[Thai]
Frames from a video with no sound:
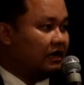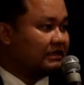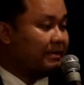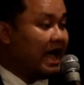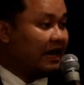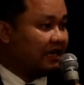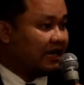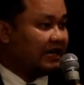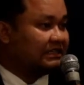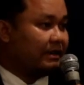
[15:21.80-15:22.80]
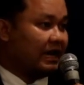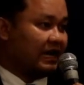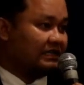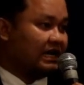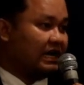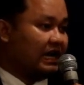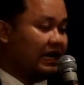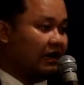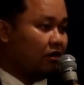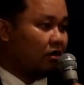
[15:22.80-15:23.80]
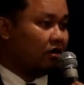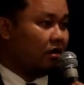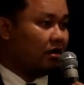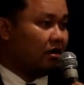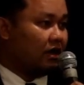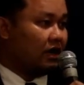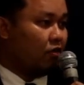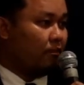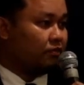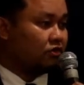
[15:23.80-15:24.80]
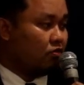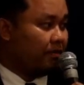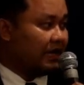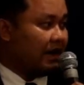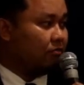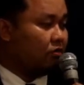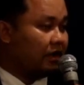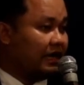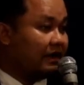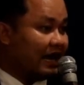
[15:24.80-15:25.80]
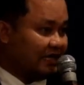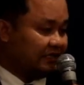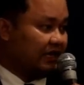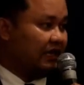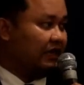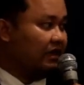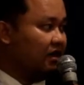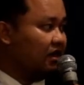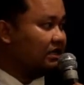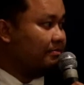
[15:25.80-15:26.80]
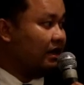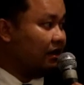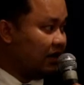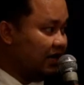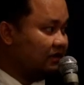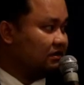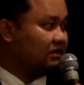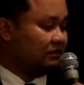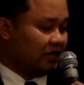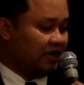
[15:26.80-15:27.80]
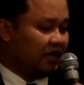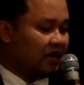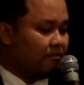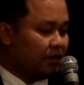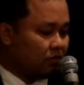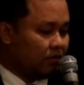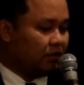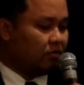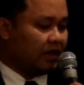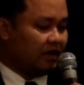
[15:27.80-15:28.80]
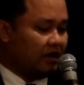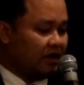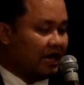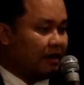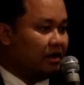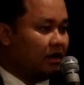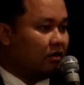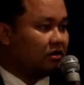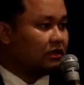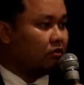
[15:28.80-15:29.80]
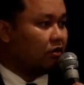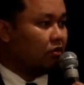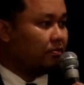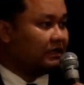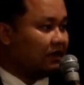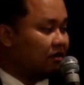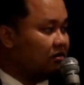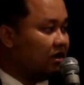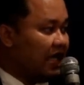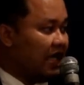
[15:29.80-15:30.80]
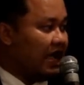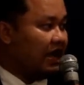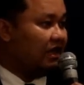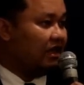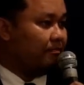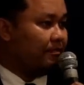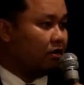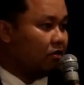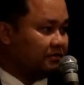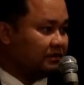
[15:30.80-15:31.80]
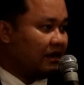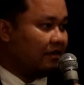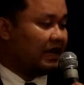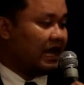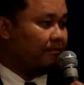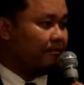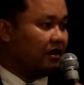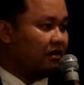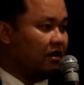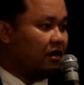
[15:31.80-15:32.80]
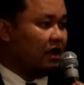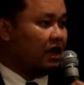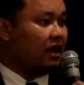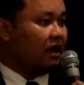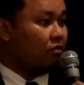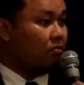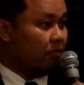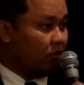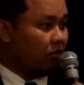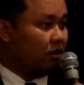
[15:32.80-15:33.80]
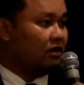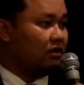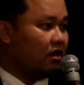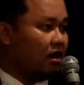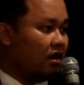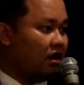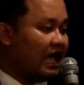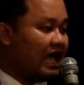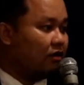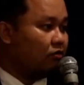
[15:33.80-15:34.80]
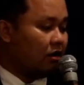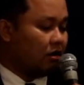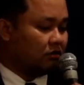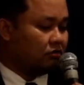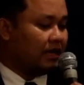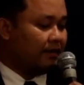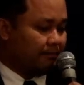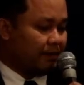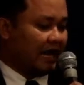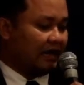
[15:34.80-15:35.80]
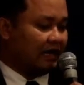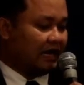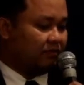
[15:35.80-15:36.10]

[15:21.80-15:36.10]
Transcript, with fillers: สภานายิการสภากาชาติไทย แล้วก็ทรงประถัม์โรงเรียนราชินี ก็จะมีนักเรียนสตรีเข้ามาร่วมด้วยนะครับ เราก็จะลดรูปจากเครื่องแห่ที่เป็นรูปสัตว์กลายเป็นกลุ่มคน หรือก็ข้าทุลอองทุลีพระบาทนะครับ